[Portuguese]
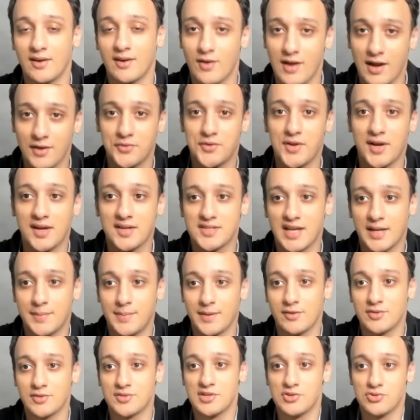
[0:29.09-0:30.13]
Que eu quero trazer
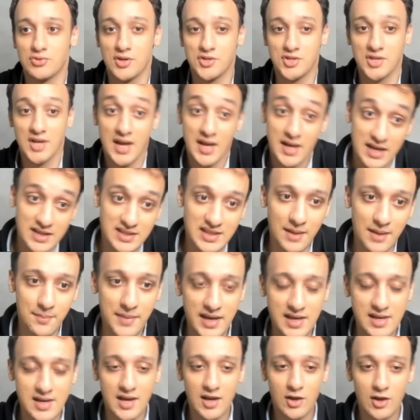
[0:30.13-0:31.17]
para vocês hoje e
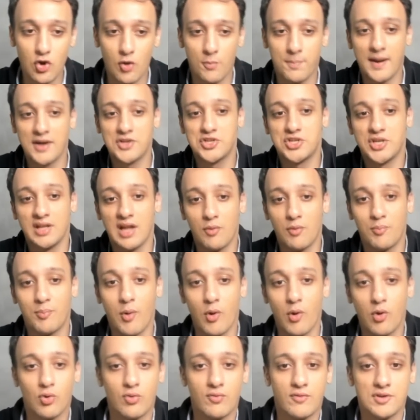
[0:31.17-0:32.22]
também compartilhar um
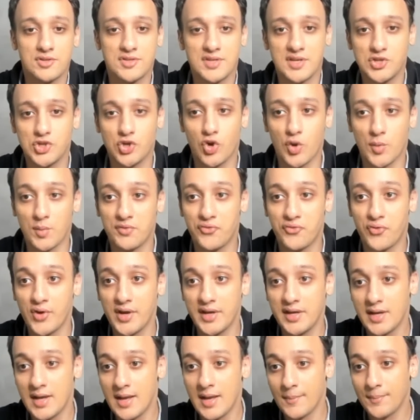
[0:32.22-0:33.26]
pouco com vocês de como
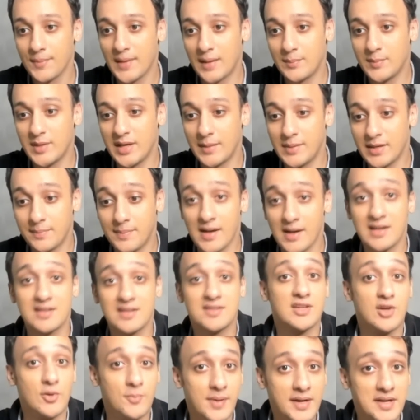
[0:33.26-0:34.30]
foi a minha
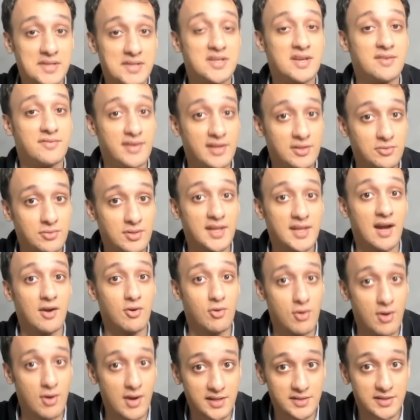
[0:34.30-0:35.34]
preparação para esse evento até
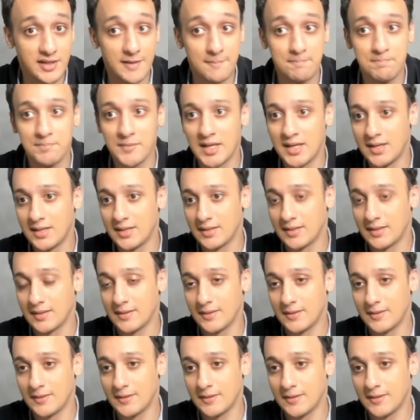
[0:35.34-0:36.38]
agora, tá? É,
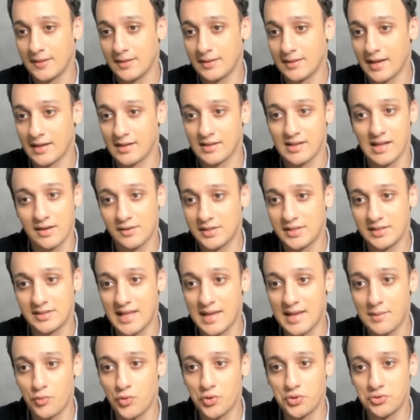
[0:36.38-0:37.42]
é, é claro que
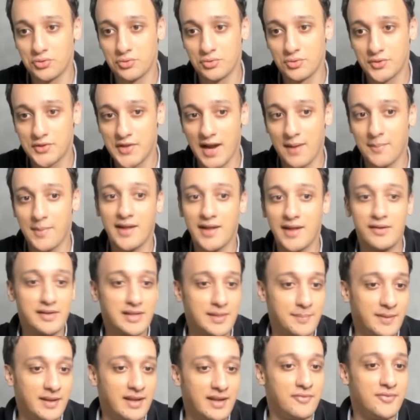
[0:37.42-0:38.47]
tem muito trabalho
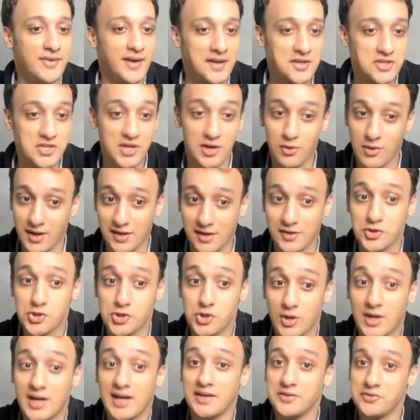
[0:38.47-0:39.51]
ainda pela frente agora
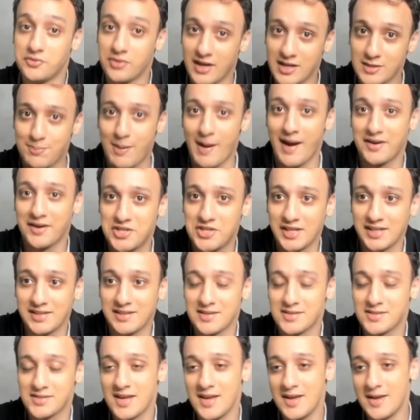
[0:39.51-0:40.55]
jogando as
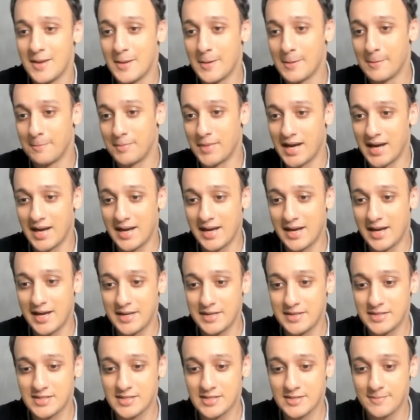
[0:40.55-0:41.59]
partidas,
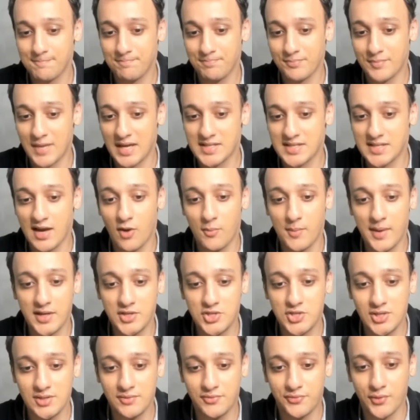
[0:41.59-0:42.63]
mas, mas
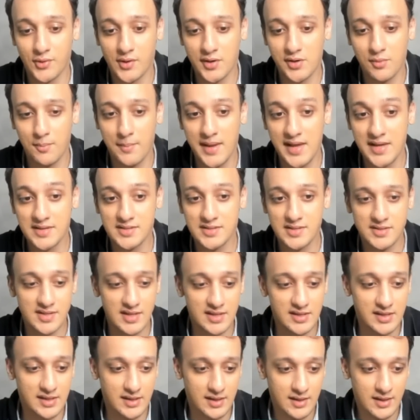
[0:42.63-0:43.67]
realmente foram meses
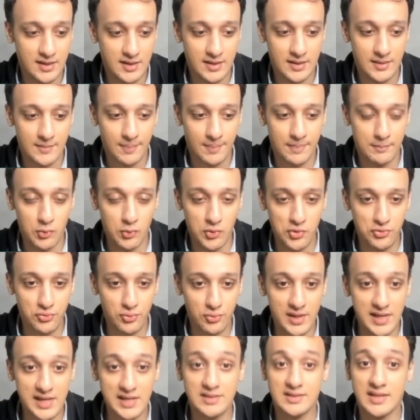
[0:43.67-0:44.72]
aí
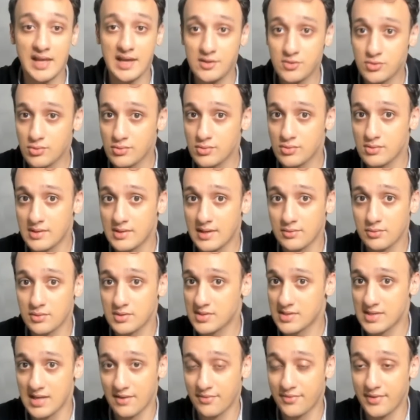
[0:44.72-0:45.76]
muito intensos, né? No
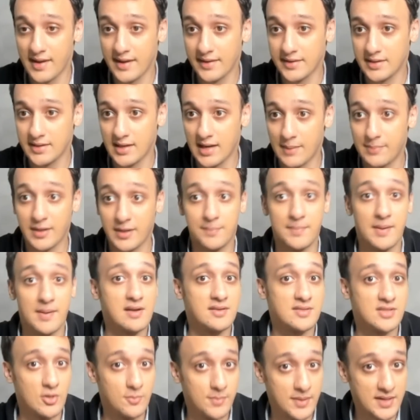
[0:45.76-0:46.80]
que se refere à
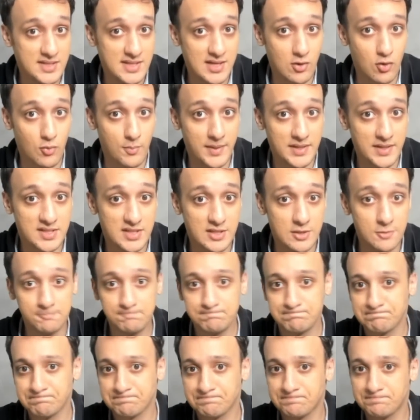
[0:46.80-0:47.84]
preparação para essa
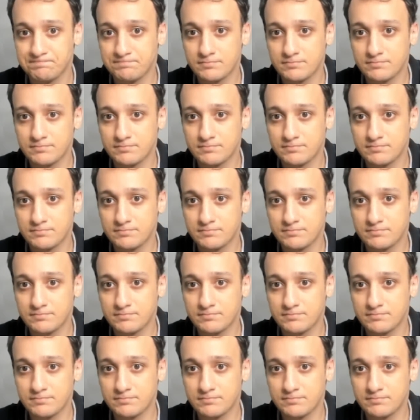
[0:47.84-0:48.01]
competição.